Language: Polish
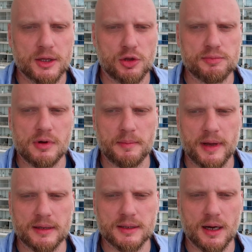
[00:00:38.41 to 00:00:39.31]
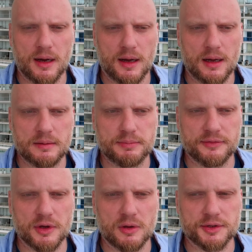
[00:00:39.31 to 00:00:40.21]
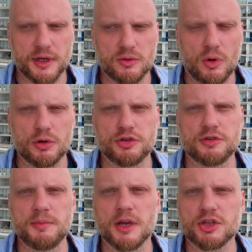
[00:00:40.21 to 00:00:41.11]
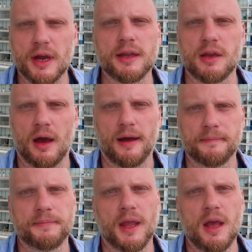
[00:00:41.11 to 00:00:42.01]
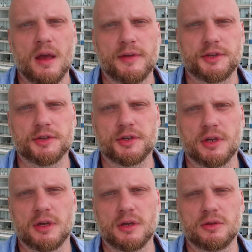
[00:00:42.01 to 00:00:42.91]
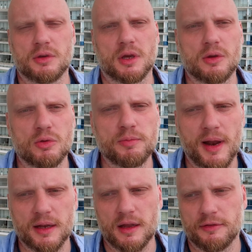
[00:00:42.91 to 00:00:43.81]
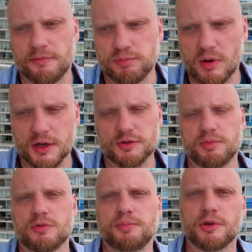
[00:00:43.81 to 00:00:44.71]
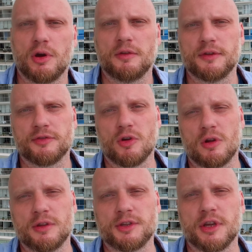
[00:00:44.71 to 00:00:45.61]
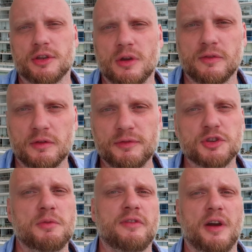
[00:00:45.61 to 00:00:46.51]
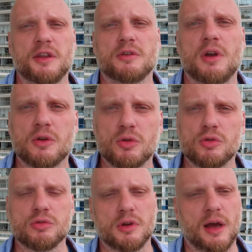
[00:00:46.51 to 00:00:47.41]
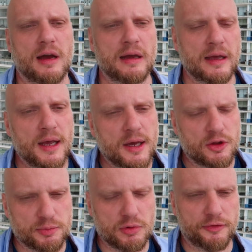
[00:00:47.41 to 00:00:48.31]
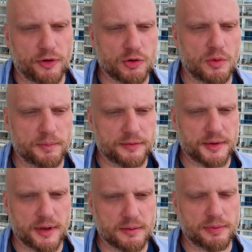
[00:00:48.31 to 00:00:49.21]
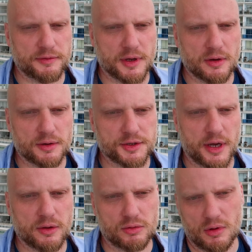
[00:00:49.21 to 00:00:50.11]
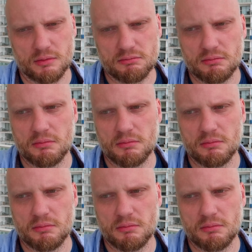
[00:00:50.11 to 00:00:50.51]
to była męka pewnego rodzaju ośmieszenia Wiecie, że to jego ubranie w płaszcz purpurowy, w koronę cierniową, wyśmiewanie go jako króla, no było formą pewnej, pewnego rodzaju no,